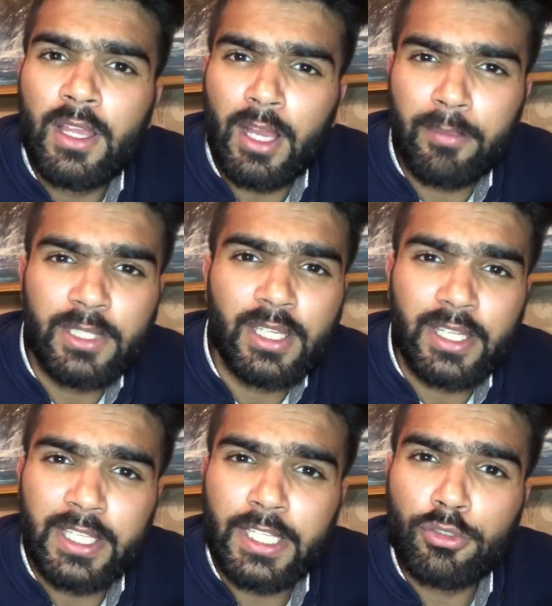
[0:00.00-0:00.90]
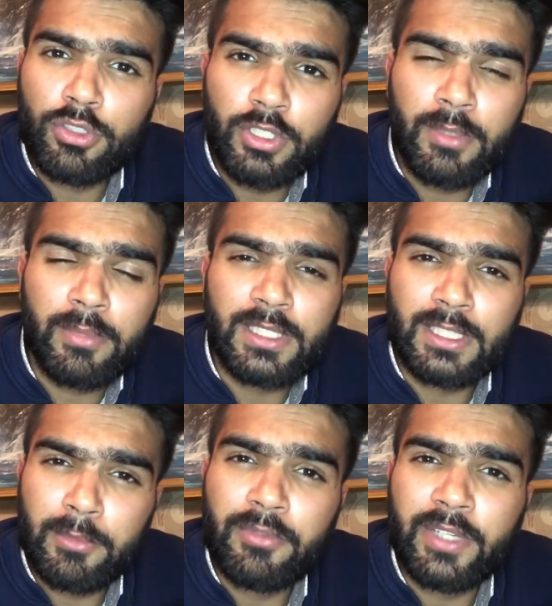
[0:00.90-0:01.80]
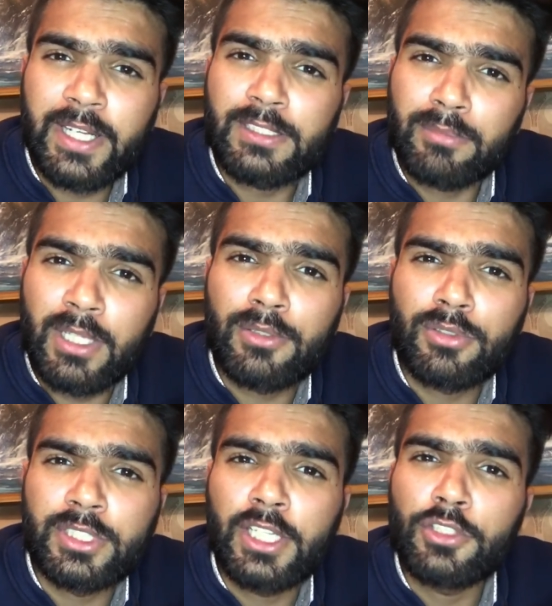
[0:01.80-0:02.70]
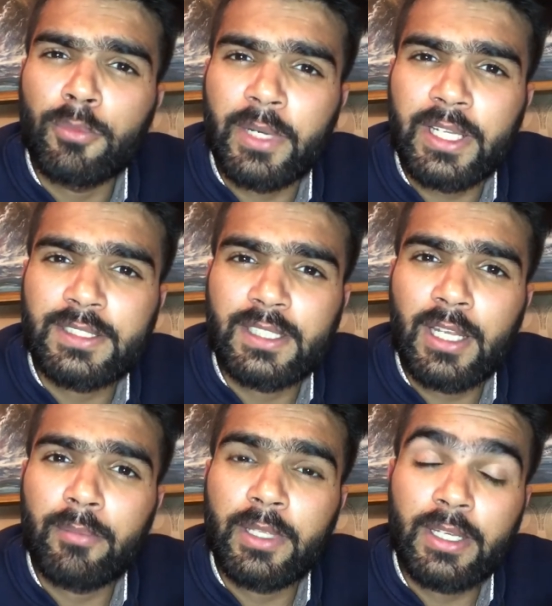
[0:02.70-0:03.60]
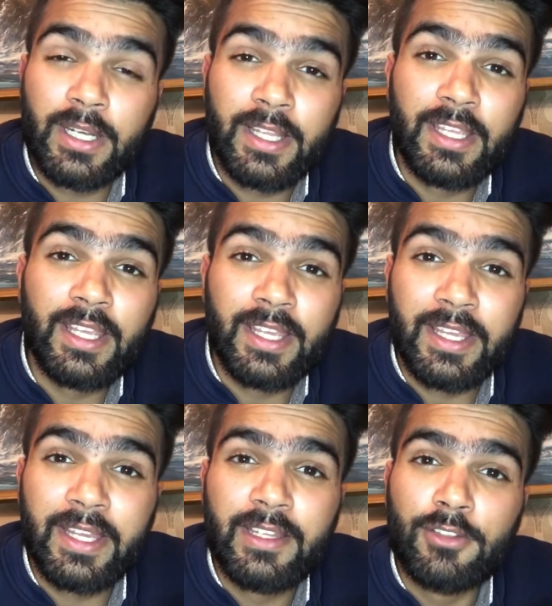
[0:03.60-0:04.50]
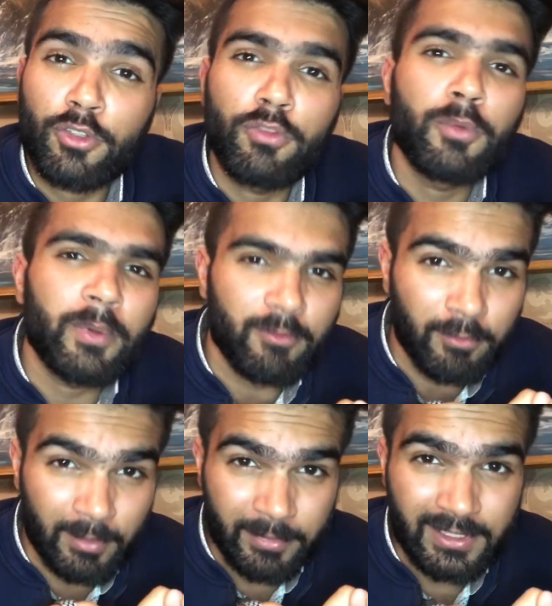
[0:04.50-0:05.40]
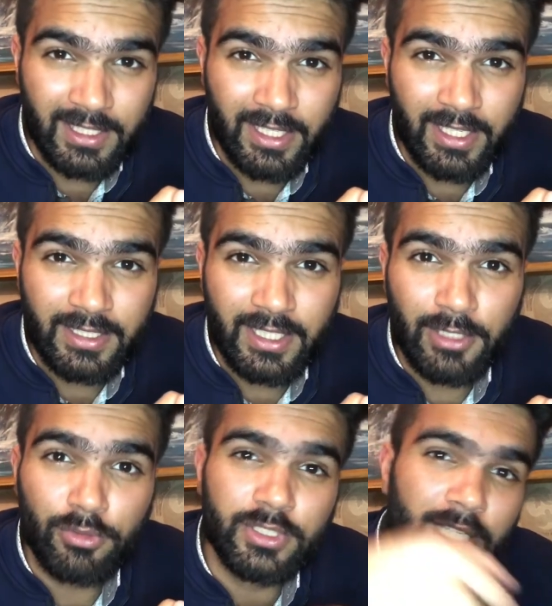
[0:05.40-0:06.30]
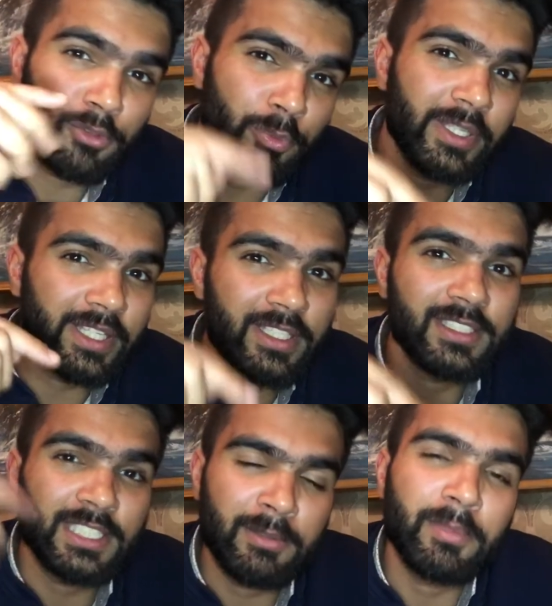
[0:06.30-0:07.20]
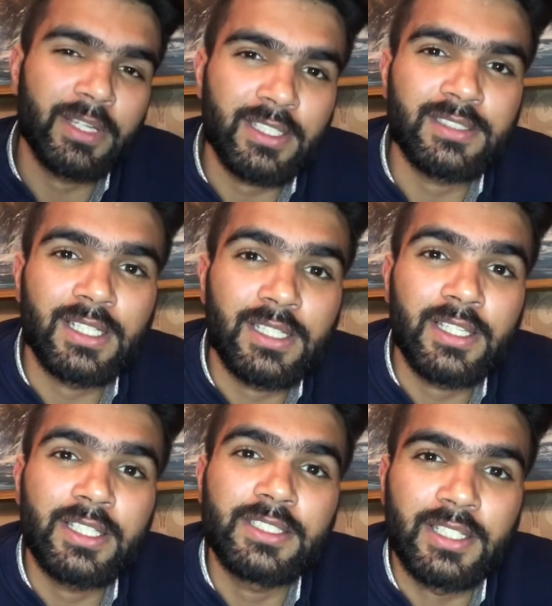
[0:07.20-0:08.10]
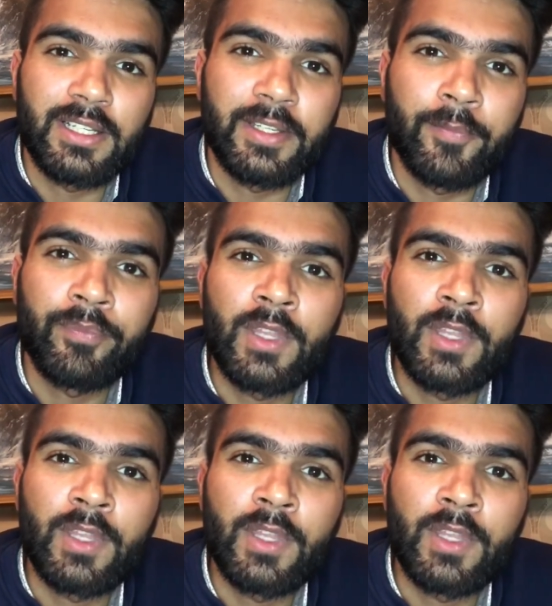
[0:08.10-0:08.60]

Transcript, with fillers: अभी या एक दो दिन में सभी फ़्लाइट्स बंद हो जाएंगी जो पाकिस्तान में लड़के हैं तो वो वापस आ रहे हैं या तो या तो फिर इधर से भी पाकिस्तान के लिए जा रहे हैं